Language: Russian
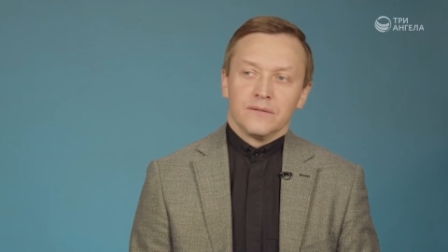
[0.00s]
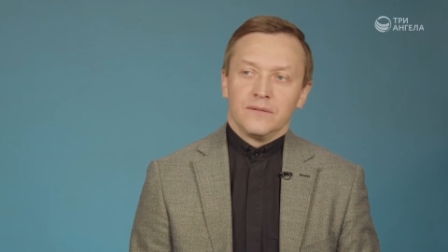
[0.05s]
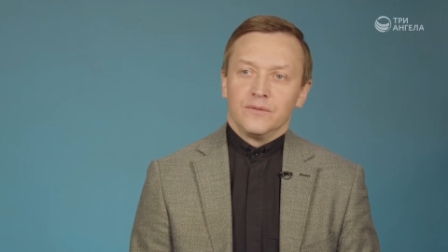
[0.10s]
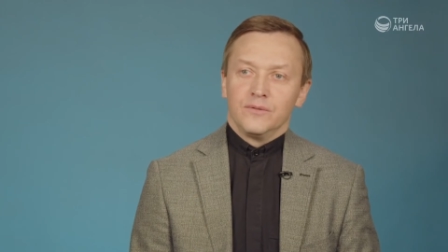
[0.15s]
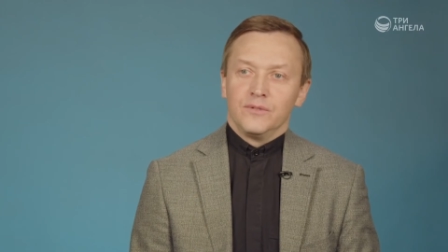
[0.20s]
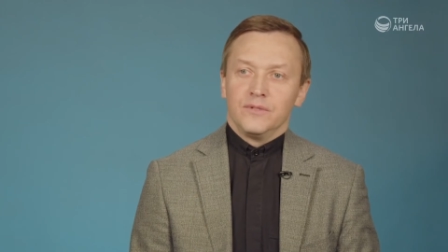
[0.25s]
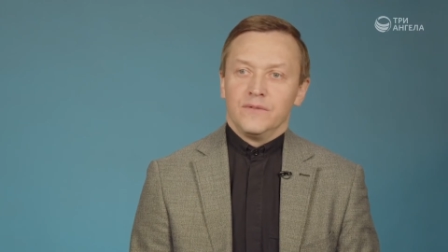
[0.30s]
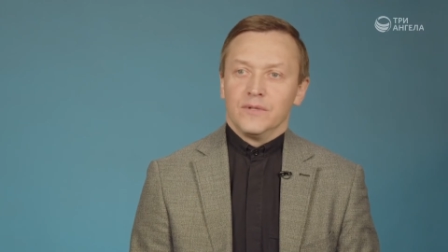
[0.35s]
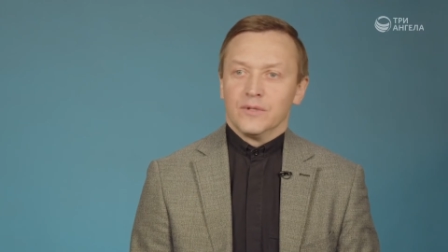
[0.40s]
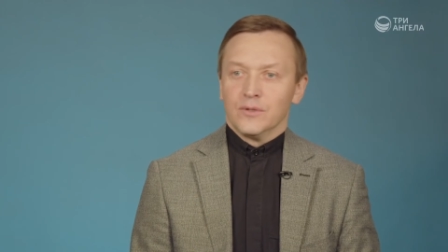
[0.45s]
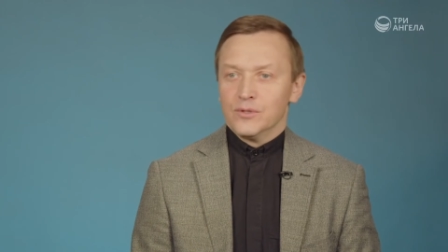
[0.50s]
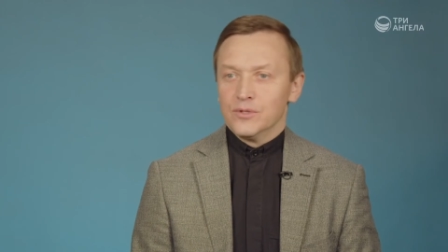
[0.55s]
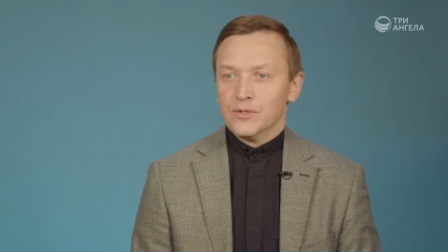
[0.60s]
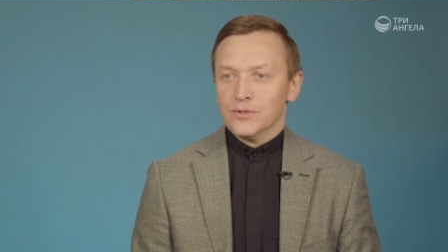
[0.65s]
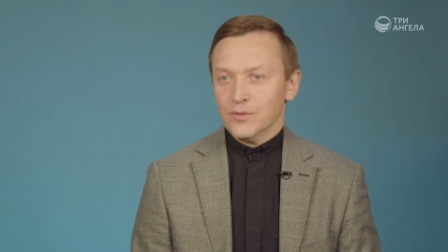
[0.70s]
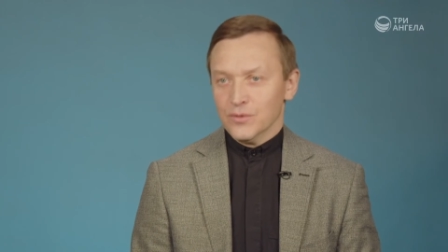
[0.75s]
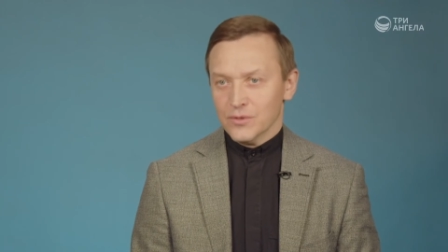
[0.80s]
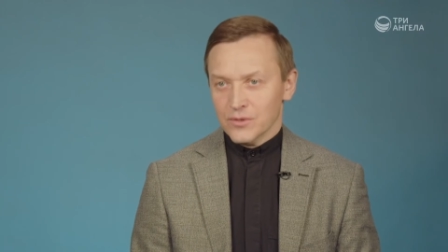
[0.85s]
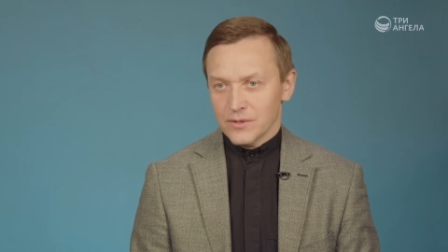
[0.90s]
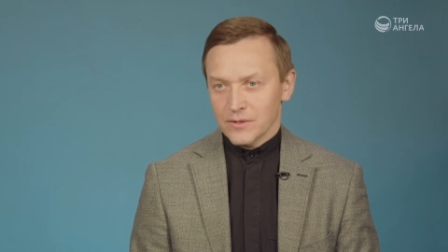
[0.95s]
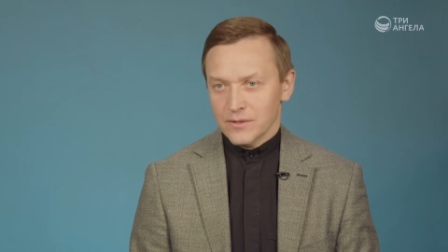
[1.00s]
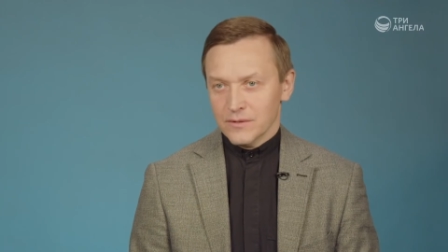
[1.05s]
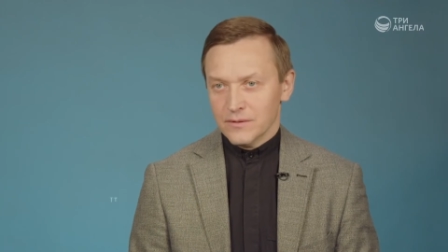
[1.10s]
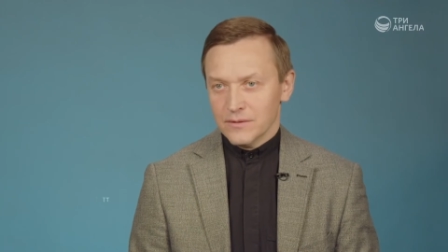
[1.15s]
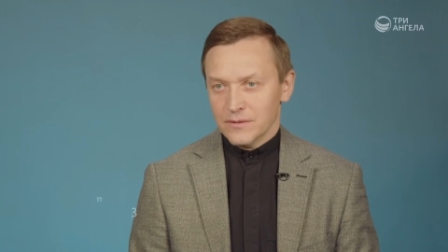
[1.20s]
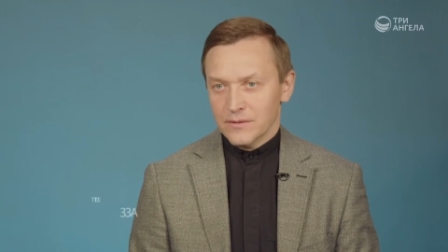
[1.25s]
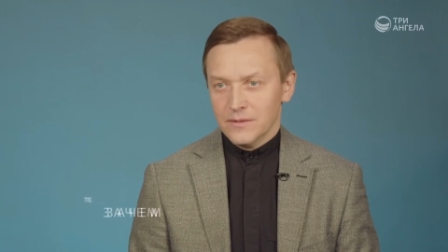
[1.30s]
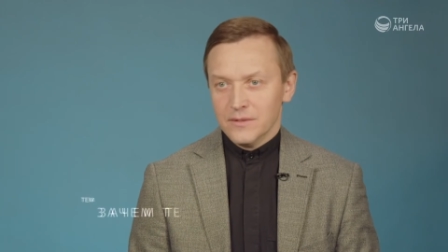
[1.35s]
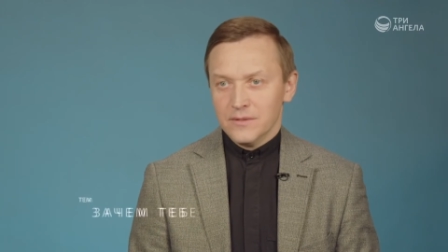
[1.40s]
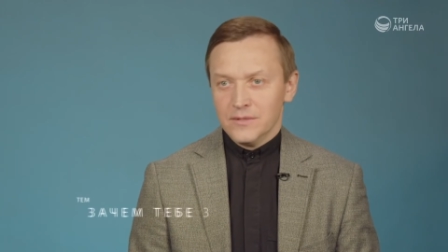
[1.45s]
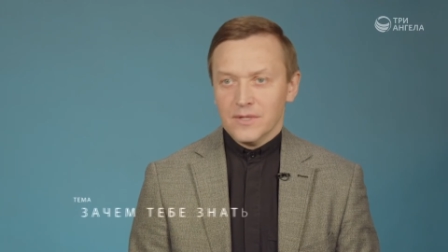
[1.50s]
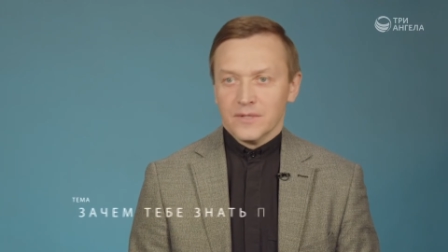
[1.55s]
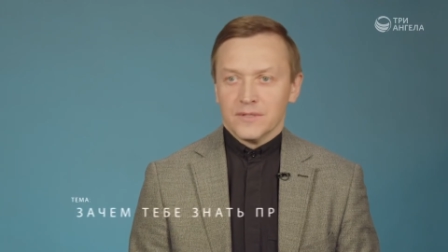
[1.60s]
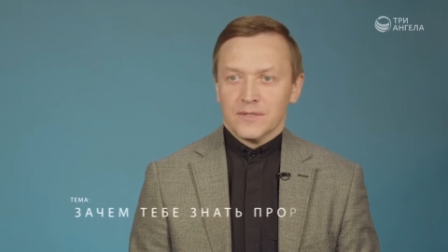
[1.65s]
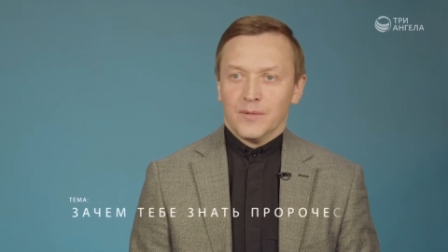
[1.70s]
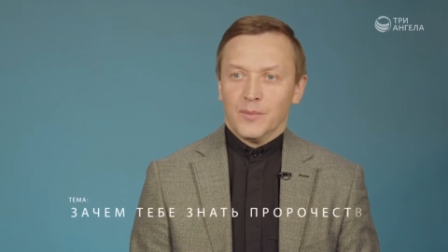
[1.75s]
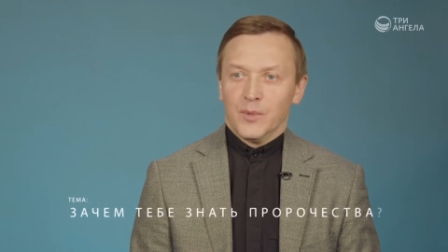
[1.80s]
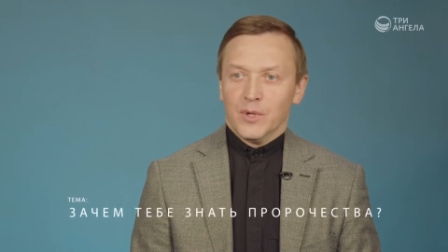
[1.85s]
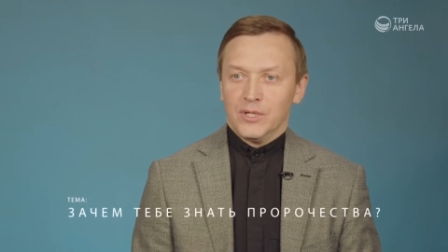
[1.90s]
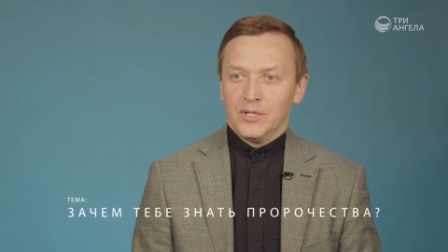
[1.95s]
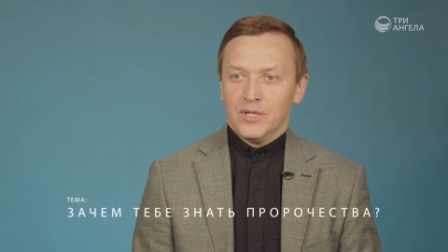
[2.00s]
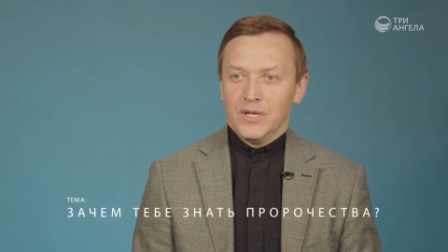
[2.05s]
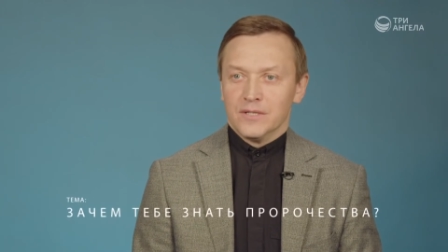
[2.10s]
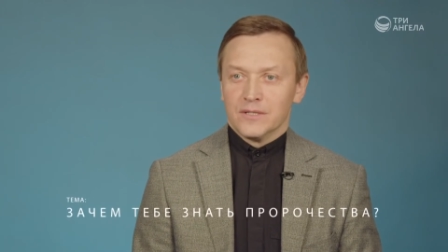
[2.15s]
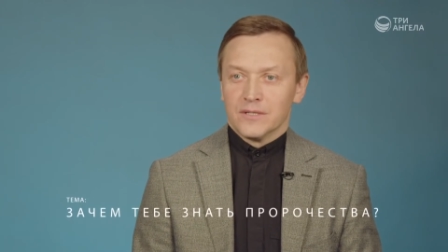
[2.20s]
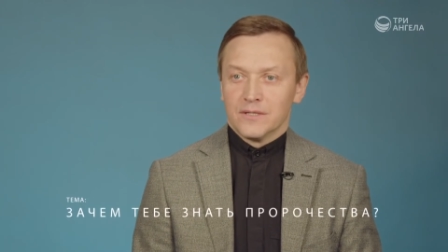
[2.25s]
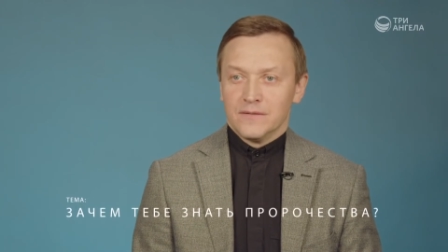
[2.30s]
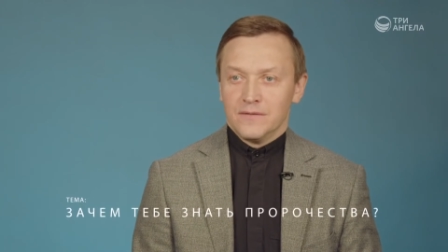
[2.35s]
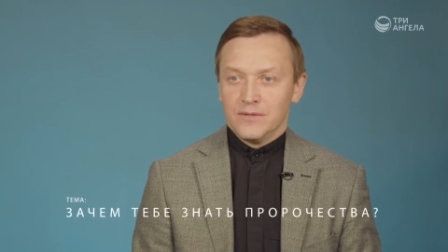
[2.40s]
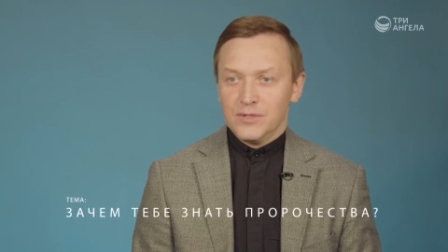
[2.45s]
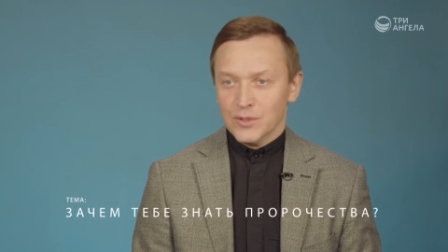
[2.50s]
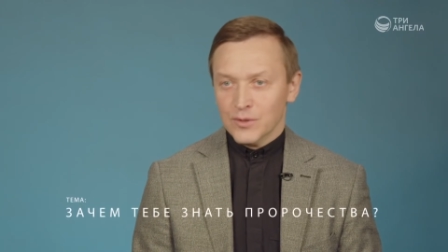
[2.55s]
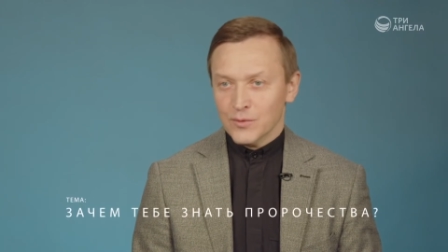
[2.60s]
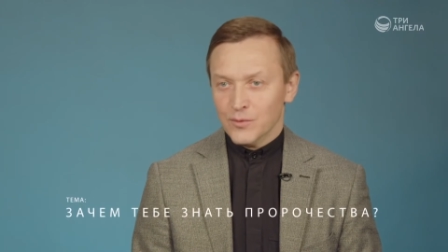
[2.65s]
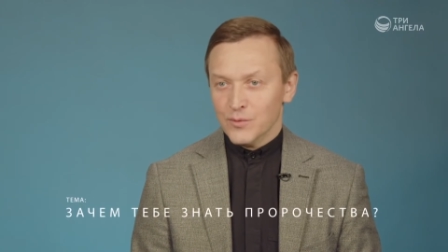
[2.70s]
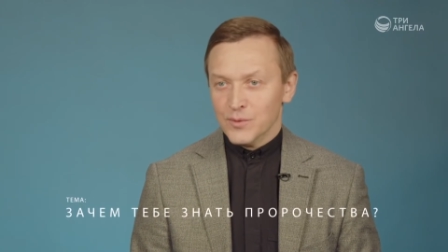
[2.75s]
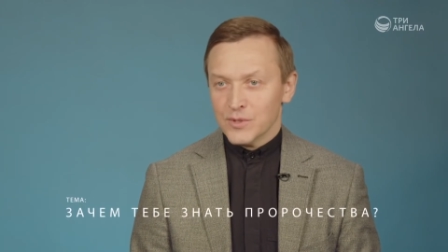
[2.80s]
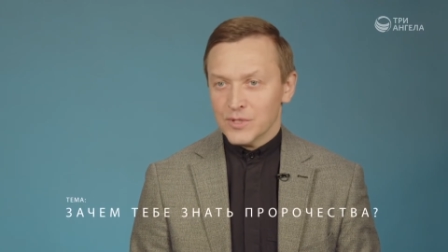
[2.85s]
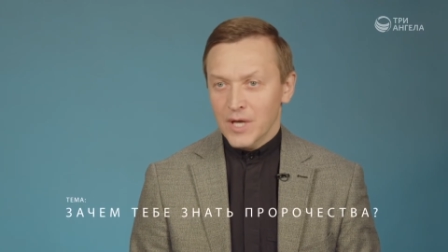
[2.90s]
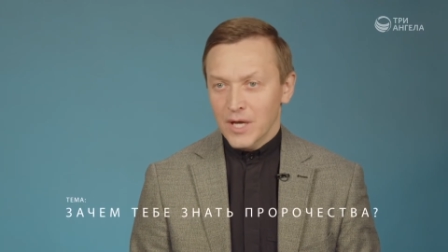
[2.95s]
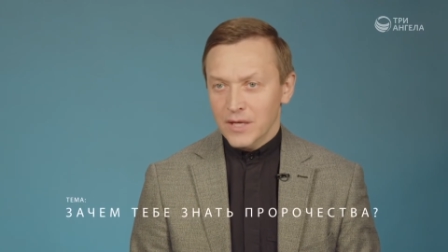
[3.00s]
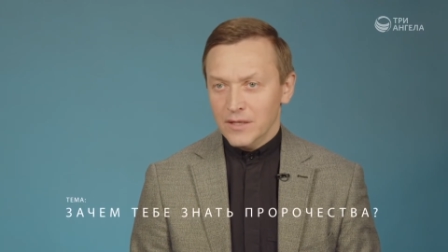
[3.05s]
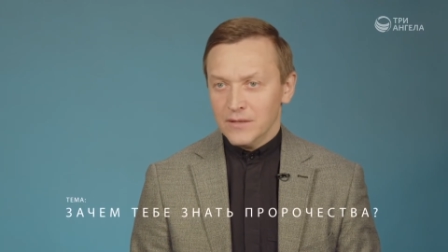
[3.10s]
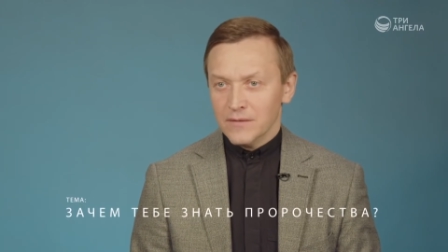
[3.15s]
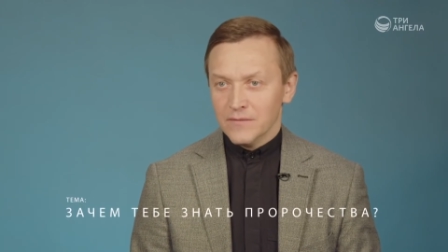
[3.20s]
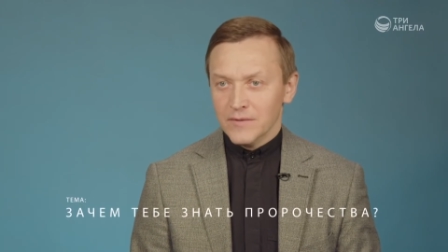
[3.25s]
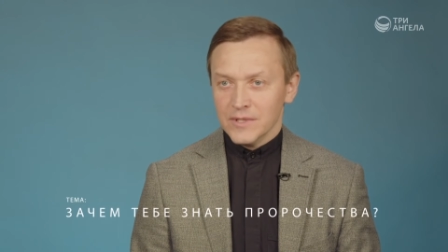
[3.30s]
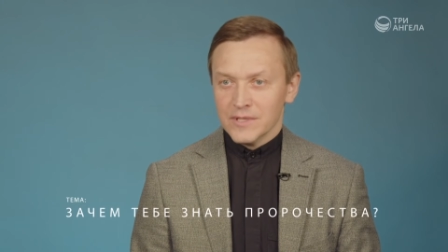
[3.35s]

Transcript: люди верующие тоже часто обращаются к Священному Писанию,